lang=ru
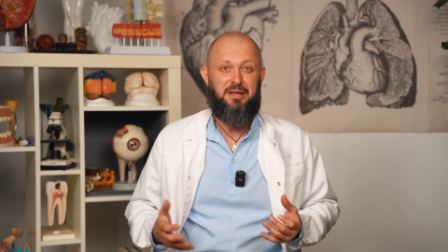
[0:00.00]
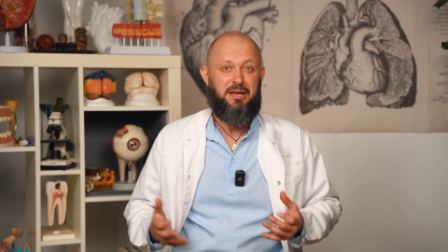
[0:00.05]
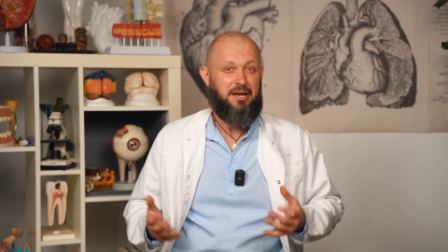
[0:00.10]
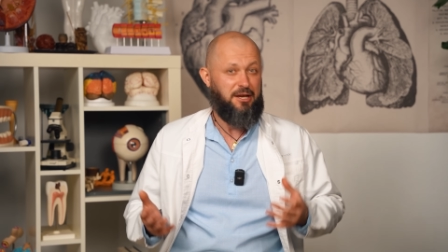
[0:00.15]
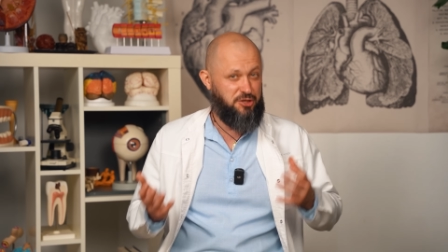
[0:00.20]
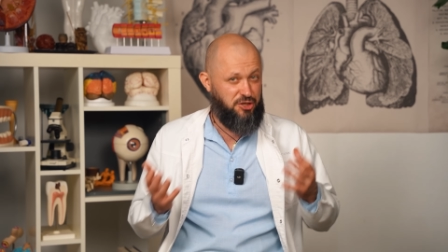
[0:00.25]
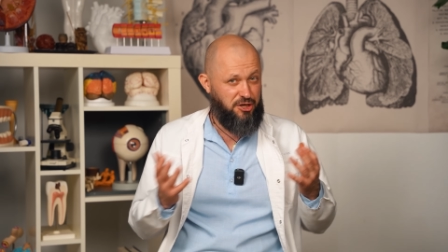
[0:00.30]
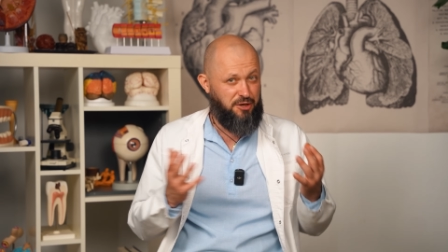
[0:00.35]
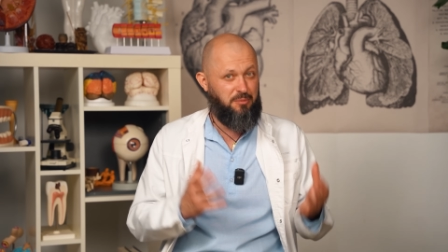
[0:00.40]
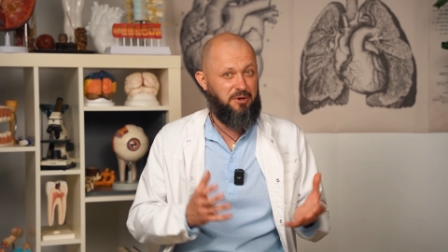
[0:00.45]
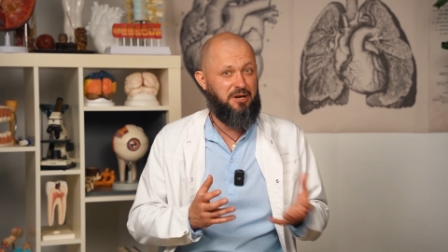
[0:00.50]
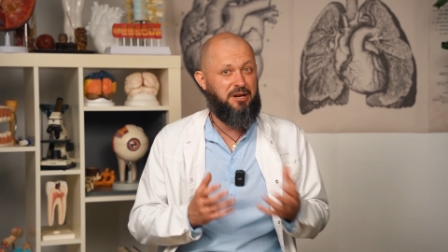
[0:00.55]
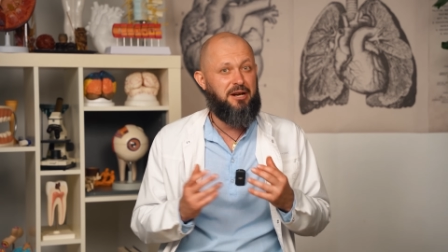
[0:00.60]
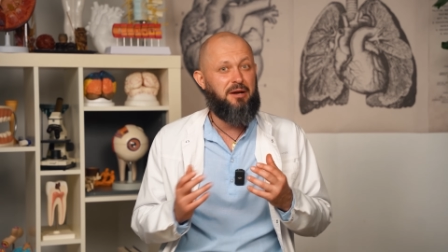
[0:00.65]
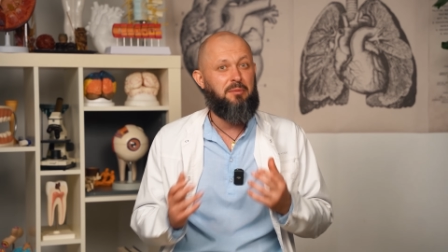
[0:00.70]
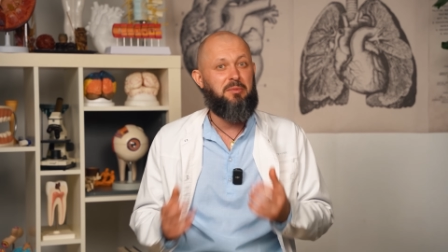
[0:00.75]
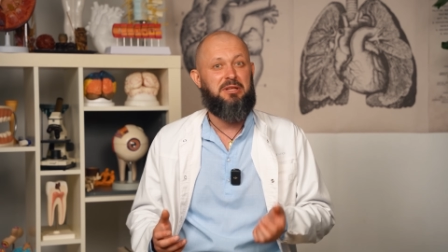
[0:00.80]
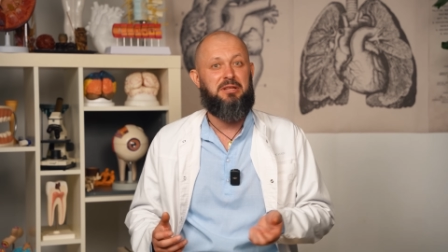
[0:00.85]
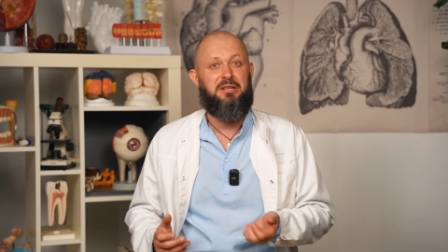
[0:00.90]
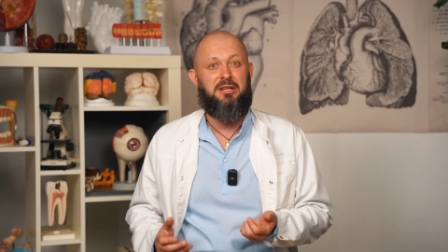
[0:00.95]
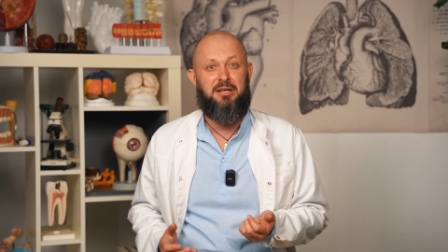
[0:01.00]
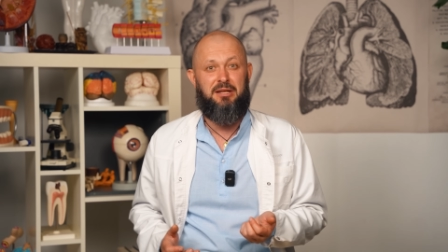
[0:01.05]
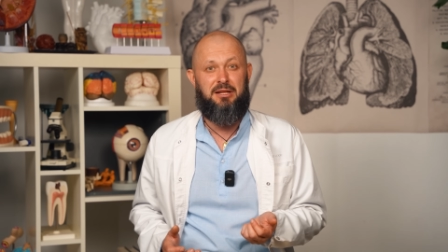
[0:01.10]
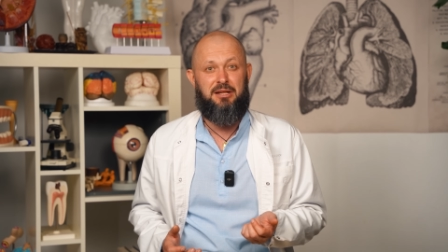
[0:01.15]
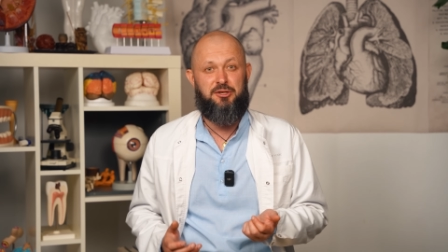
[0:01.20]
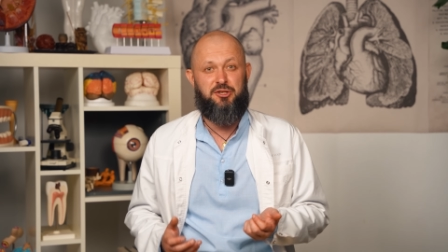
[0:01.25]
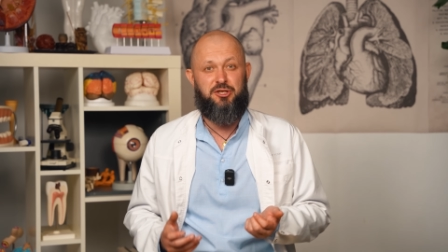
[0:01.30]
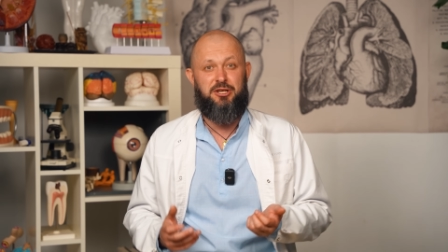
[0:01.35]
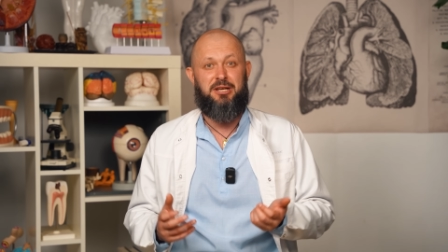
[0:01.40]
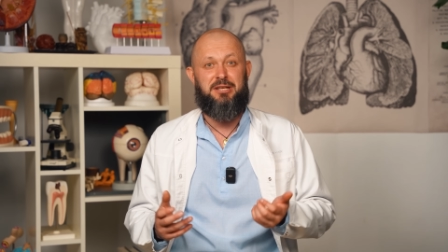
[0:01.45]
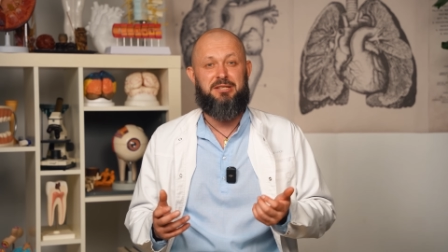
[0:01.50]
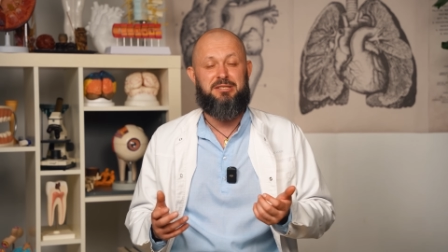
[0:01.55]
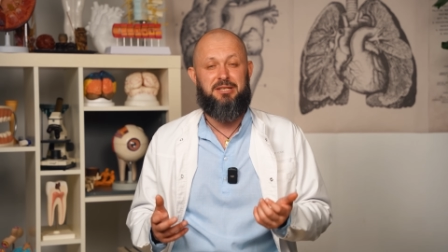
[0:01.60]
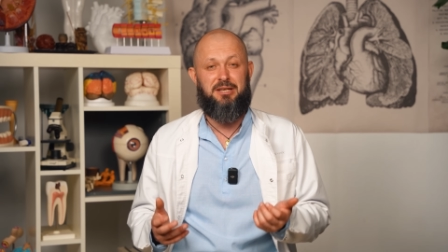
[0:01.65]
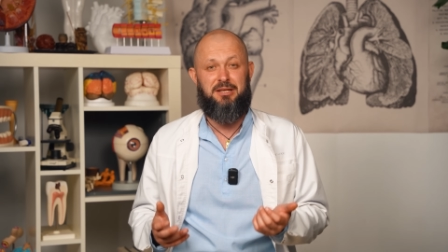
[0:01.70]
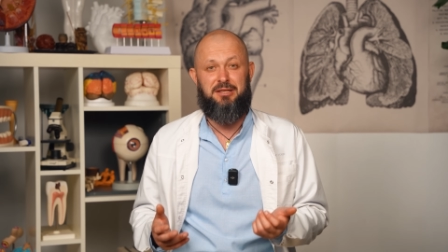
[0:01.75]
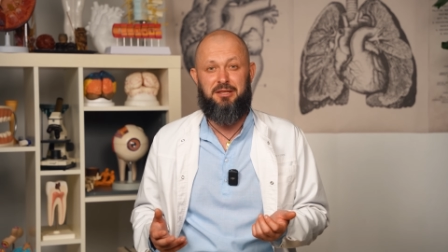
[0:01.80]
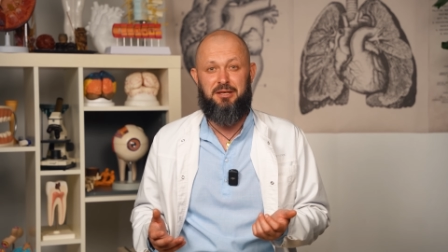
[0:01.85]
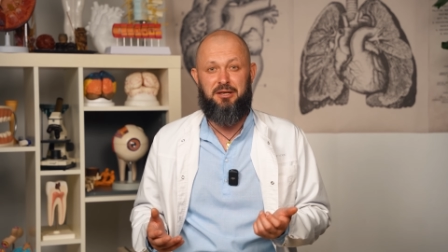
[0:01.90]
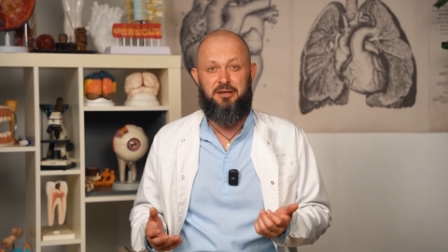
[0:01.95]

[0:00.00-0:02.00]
А чем грамотное отличается от